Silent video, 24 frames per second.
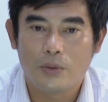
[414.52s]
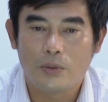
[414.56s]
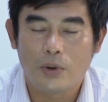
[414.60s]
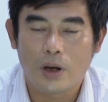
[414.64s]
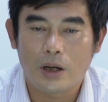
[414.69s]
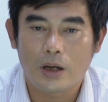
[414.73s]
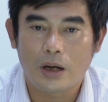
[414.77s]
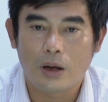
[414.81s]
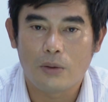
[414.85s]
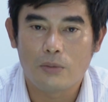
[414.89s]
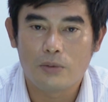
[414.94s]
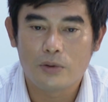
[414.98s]

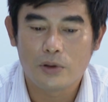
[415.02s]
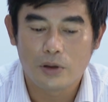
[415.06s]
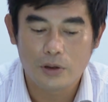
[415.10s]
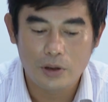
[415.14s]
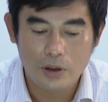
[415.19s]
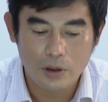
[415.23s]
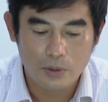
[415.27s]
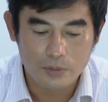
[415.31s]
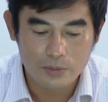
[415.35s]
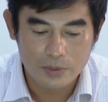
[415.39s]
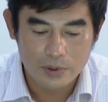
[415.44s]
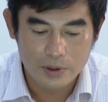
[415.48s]
hoạt động nói
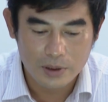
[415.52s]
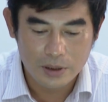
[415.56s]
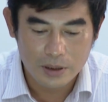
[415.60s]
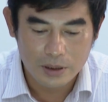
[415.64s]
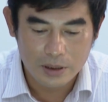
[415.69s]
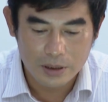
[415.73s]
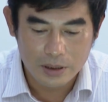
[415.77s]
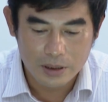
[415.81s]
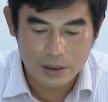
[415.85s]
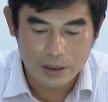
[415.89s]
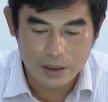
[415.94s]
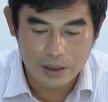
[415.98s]
chung
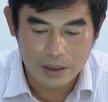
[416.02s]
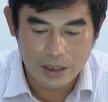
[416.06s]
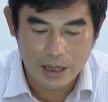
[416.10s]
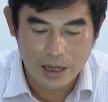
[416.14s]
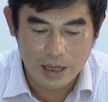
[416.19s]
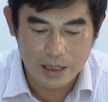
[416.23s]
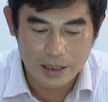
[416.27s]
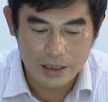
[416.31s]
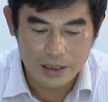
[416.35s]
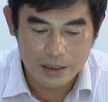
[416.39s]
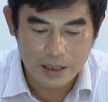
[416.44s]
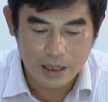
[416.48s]

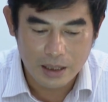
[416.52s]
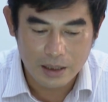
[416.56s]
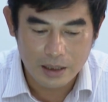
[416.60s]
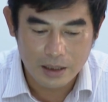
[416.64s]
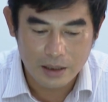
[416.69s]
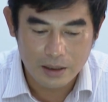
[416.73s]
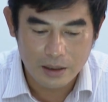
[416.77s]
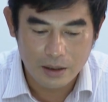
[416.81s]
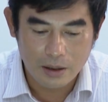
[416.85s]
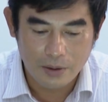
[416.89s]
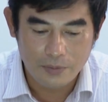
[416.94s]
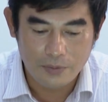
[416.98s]
để
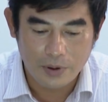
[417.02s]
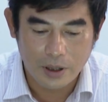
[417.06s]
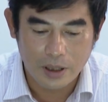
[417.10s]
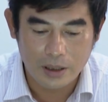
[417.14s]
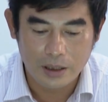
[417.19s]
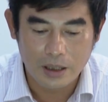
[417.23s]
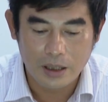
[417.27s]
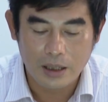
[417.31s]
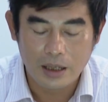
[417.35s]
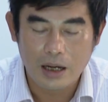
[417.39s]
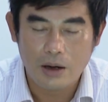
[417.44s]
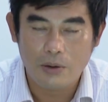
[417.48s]
góp
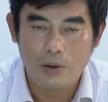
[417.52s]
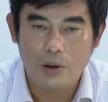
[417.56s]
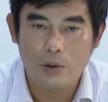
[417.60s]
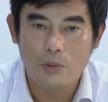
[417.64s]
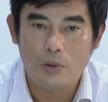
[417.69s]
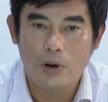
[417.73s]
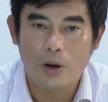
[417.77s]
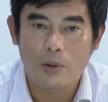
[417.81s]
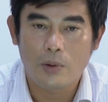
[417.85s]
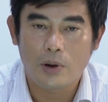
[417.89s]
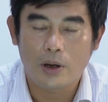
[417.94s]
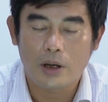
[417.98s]
phần nâng cao hiệu
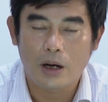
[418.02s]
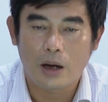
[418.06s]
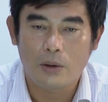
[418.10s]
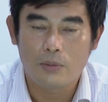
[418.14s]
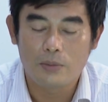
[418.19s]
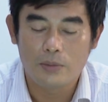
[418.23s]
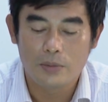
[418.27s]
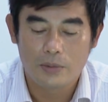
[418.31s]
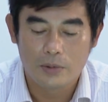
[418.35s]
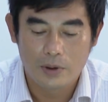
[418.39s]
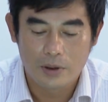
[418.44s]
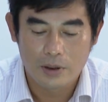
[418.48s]
quả hoạt
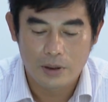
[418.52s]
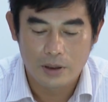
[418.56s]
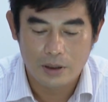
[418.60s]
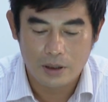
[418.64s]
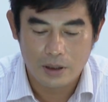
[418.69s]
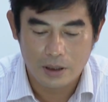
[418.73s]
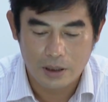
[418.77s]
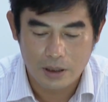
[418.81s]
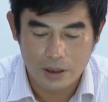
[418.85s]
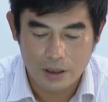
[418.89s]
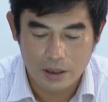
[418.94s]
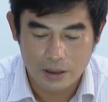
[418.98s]
động
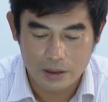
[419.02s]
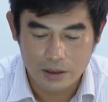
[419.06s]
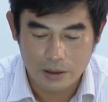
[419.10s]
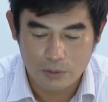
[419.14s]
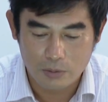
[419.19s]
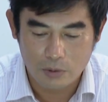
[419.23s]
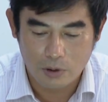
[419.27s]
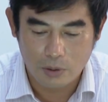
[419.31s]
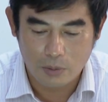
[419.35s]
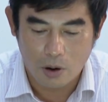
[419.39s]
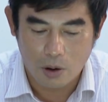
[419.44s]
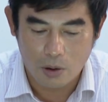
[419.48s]
À,
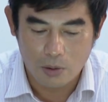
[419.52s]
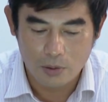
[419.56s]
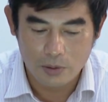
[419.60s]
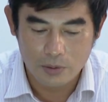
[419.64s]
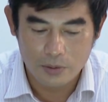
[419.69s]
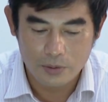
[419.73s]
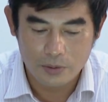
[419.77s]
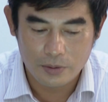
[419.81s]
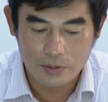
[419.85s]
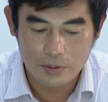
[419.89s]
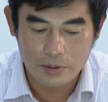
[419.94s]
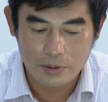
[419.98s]
trong nội
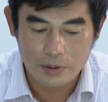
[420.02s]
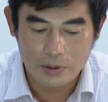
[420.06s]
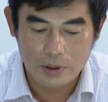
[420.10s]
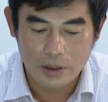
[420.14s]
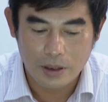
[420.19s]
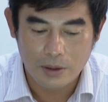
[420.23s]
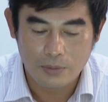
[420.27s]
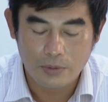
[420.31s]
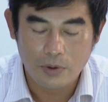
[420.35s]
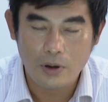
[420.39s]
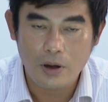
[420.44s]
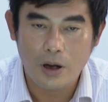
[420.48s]
bộ
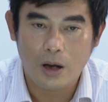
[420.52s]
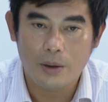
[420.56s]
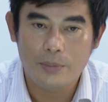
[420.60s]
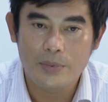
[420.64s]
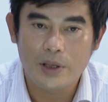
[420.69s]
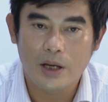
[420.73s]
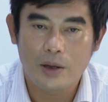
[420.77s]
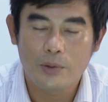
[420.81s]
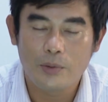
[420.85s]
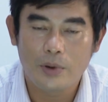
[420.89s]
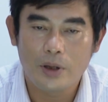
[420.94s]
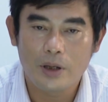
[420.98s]
là phối hợp
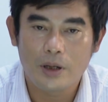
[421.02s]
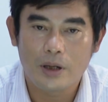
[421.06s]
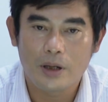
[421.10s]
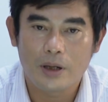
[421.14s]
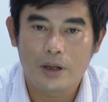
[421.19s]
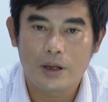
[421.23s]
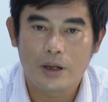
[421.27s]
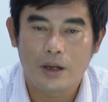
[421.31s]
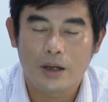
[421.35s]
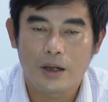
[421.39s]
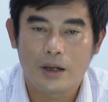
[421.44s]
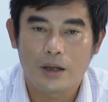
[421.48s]
giải quyết
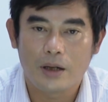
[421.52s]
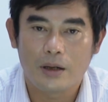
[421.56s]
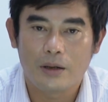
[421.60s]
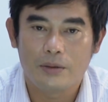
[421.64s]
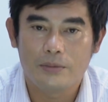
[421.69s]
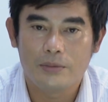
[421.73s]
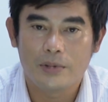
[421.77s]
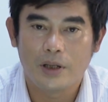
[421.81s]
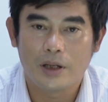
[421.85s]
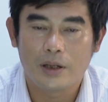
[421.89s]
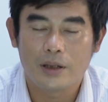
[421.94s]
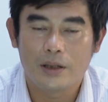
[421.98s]

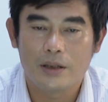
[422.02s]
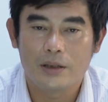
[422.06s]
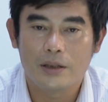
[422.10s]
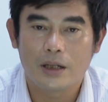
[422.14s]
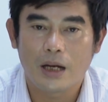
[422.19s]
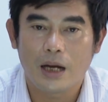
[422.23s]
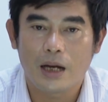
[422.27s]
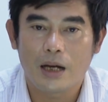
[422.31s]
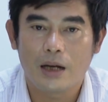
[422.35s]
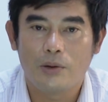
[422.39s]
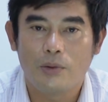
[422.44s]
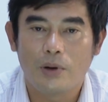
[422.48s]
công việc giữa
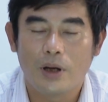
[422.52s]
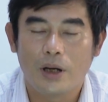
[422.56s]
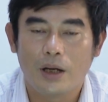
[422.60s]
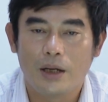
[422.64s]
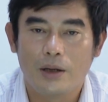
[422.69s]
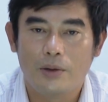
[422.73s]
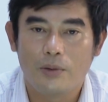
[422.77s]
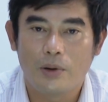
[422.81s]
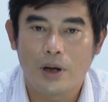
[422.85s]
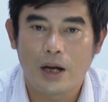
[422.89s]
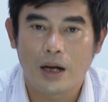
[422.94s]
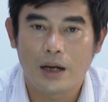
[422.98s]
các cơ quan
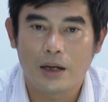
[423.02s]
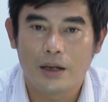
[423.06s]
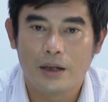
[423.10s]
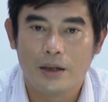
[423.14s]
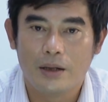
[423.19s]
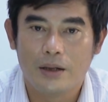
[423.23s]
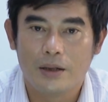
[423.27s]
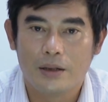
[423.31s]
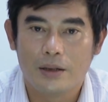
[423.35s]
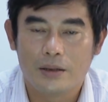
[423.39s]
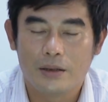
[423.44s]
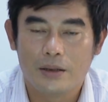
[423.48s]
liên quan
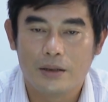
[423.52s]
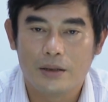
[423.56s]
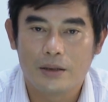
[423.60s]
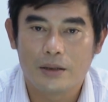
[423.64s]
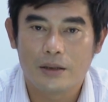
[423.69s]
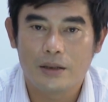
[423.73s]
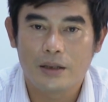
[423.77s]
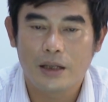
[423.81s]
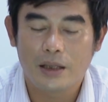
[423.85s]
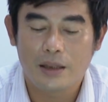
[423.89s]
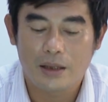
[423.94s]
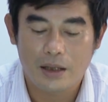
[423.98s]

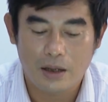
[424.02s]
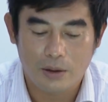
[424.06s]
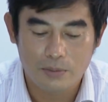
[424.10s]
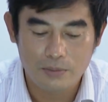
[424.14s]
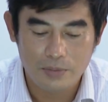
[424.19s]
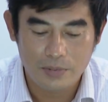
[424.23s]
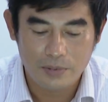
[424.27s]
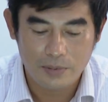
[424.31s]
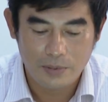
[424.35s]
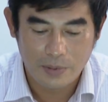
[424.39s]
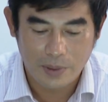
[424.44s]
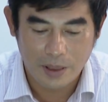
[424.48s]
được nhanh
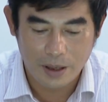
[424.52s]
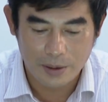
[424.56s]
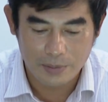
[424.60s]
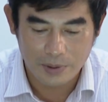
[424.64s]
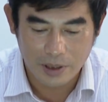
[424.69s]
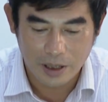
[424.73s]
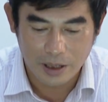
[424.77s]
chóng kịp